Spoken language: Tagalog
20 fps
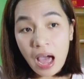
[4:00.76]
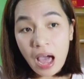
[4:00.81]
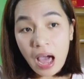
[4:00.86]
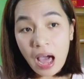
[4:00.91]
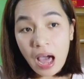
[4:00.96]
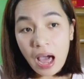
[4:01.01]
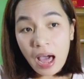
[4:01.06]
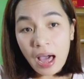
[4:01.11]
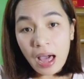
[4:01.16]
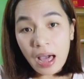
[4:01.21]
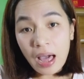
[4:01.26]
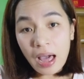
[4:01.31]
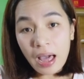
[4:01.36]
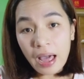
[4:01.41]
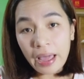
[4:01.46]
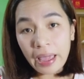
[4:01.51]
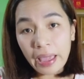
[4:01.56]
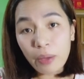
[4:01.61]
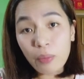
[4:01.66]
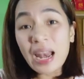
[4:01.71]

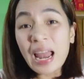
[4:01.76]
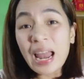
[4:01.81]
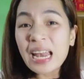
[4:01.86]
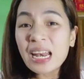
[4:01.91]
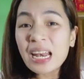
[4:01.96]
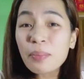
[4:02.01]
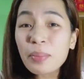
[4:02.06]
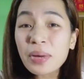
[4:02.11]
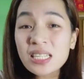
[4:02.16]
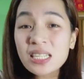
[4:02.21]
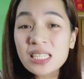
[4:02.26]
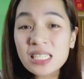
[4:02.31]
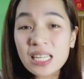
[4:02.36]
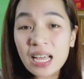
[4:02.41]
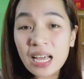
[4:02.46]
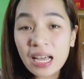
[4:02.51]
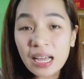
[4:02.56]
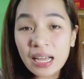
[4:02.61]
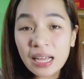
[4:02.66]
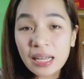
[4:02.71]
uh, eh, wala naman
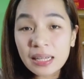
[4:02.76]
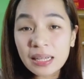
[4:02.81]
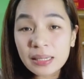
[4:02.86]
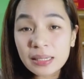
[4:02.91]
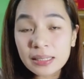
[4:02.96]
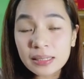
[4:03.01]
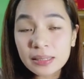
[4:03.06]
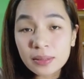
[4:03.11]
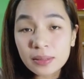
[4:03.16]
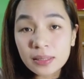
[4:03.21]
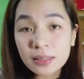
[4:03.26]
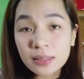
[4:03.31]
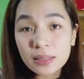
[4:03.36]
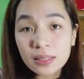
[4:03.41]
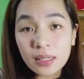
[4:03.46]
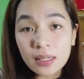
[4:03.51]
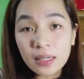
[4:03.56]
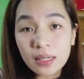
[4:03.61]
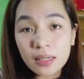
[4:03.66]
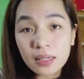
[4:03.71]
sa
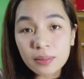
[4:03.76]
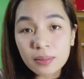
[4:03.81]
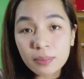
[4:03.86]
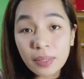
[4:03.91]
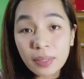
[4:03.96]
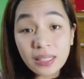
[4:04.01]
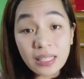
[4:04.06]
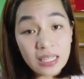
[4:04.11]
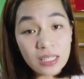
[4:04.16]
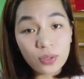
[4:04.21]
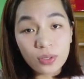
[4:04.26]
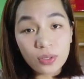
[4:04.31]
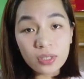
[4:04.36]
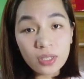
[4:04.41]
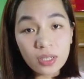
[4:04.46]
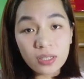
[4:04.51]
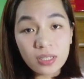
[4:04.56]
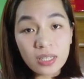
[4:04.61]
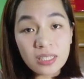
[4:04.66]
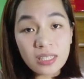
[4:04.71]
uh, batas or
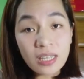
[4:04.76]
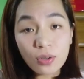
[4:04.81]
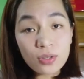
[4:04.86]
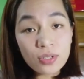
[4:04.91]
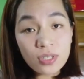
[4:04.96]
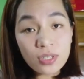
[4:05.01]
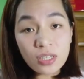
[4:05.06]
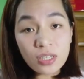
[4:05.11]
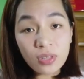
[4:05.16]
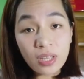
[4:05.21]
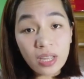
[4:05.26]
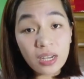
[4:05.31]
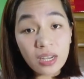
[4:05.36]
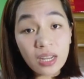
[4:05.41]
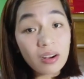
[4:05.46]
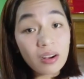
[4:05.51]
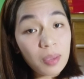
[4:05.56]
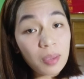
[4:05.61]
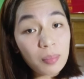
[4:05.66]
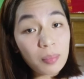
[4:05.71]
does not constitute any
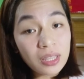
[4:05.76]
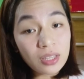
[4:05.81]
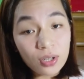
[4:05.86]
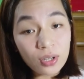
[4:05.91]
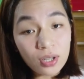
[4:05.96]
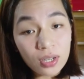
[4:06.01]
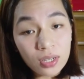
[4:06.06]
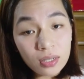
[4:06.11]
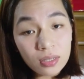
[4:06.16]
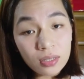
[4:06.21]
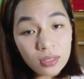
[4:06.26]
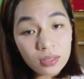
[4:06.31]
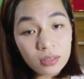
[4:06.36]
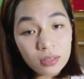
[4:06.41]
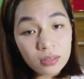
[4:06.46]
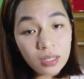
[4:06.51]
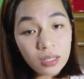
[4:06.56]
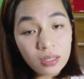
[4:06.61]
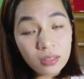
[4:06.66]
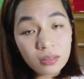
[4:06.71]
crime at all,
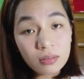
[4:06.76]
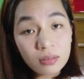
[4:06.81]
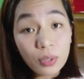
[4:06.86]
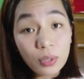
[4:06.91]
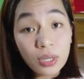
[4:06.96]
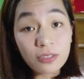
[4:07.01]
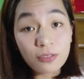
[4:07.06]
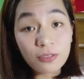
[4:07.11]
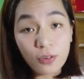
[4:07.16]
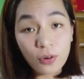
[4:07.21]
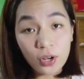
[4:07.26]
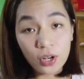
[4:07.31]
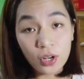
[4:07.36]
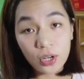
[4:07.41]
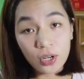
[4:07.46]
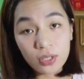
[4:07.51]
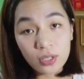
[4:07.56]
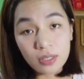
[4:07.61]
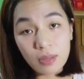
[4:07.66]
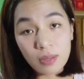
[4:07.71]
then what for?
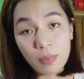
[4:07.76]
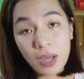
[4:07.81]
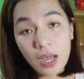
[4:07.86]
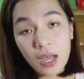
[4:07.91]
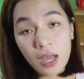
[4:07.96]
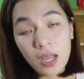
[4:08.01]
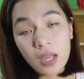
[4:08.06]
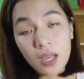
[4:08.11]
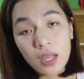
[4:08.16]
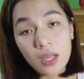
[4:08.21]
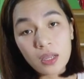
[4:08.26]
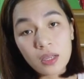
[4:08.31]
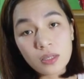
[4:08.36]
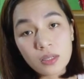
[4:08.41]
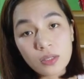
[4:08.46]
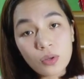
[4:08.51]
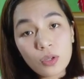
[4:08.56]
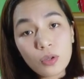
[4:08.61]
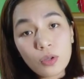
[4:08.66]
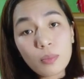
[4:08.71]
'di ba?
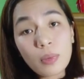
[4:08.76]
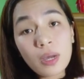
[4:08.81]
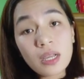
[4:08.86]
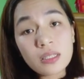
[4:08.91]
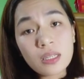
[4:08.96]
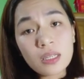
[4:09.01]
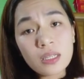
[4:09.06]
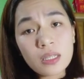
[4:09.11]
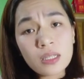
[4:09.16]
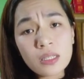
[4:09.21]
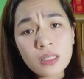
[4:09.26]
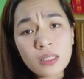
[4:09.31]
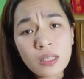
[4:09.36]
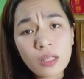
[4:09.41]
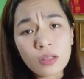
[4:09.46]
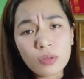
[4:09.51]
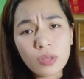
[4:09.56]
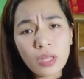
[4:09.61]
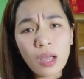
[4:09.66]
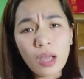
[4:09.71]
So, yung mga
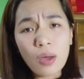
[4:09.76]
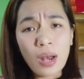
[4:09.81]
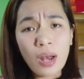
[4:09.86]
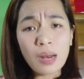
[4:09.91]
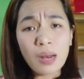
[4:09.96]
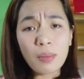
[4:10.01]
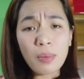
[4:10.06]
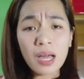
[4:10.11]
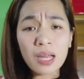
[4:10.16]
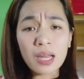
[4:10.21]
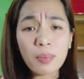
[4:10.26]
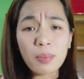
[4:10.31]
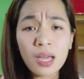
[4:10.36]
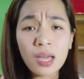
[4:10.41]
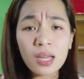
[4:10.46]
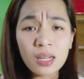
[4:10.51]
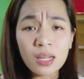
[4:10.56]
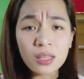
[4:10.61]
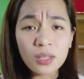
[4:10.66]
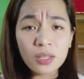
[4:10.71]
in-state, teka, wala namang krimen
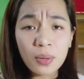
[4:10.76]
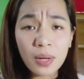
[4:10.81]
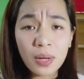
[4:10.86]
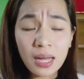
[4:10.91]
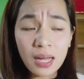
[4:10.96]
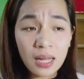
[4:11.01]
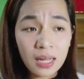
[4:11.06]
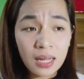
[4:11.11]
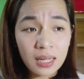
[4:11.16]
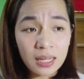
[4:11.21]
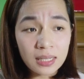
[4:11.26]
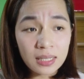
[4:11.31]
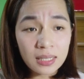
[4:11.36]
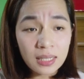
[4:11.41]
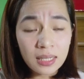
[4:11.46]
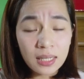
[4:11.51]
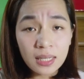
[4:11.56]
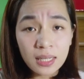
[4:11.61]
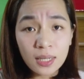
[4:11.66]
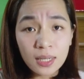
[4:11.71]
ganito ah.
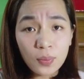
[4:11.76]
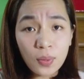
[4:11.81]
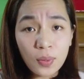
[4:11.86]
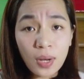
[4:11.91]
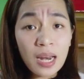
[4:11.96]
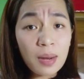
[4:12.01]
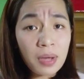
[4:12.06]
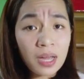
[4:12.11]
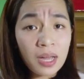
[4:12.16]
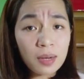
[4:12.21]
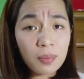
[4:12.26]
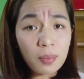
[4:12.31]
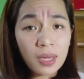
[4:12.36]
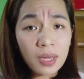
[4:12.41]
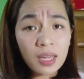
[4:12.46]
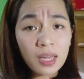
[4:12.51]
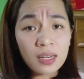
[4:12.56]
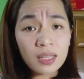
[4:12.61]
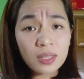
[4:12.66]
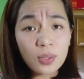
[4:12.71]
Wala namang
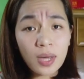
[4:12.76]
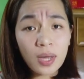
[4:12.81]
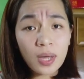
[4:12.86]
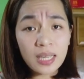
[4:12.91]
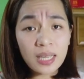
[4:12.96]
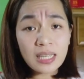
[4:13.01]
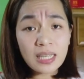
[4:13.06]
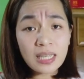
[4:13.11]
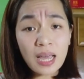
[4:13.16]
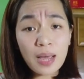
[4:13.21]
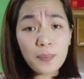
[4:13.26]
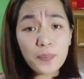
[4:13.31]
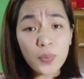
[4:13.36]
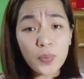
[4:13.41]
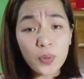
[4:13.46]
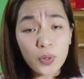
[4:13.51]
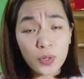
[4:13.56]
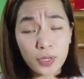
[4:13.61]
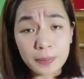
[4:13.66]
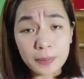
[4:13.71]
krimen ganito ah.
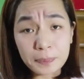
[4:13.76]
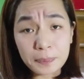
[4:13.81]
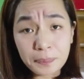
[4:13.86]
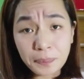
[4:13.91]
Example,